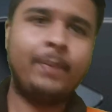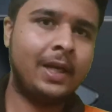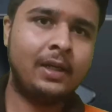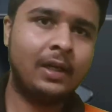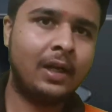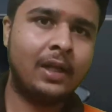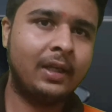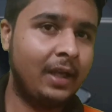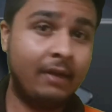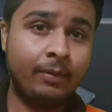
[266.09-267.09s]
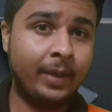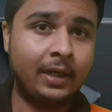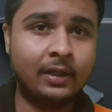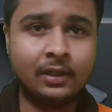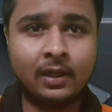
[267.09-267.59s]
पेनल्टी लगा देंगे हैवी
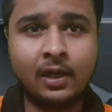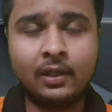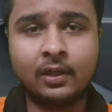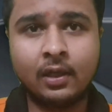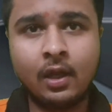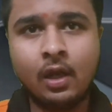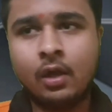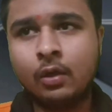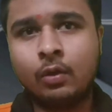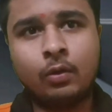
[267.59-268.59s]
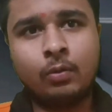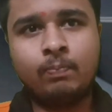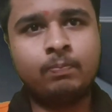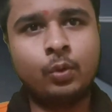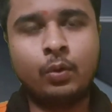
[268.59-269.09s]
पेनल्टीज़ लगा देंगे तो
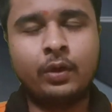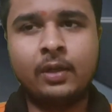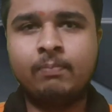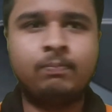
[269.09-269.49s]
उन्होंने